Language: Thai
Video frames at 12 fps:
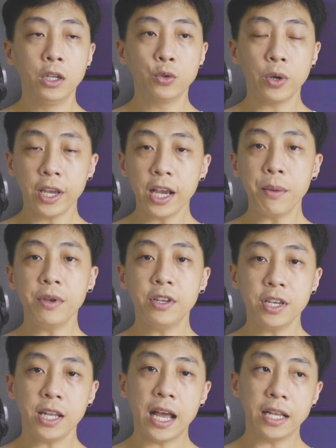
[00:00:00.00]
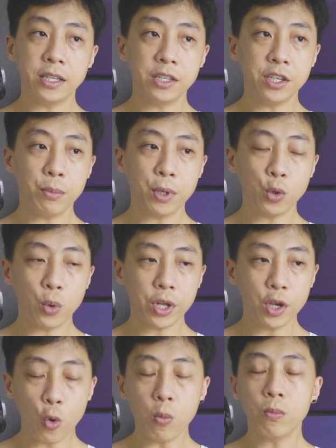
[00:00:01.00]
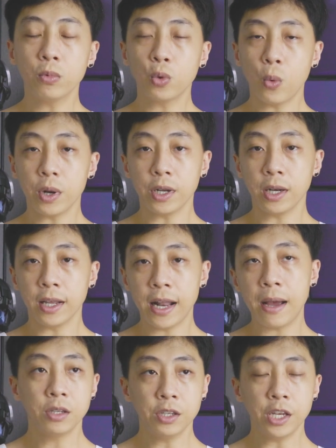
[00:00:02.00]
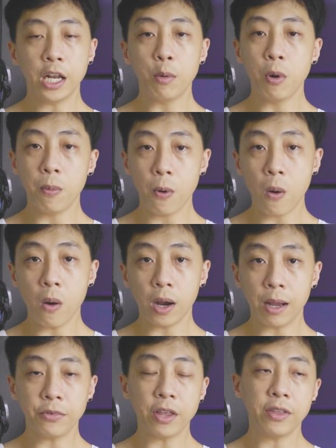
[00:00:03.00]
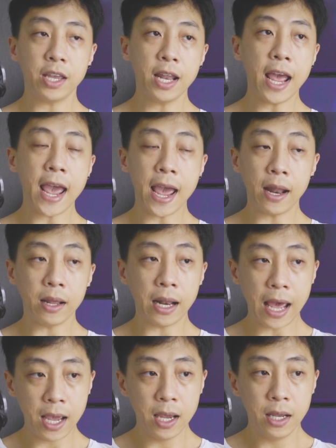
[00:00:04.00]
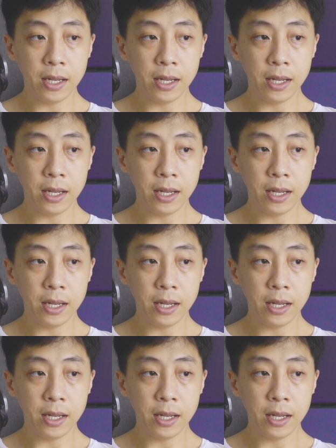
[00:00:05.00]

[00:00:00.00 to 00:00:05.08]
ตัวเกกาบิจินอ่ะจริงๆเป็นตัวที่คุ้มตัวหนึ่งเลยนะจริงๆแล้วพอๆกับสตรีทแอร์เลยแหละ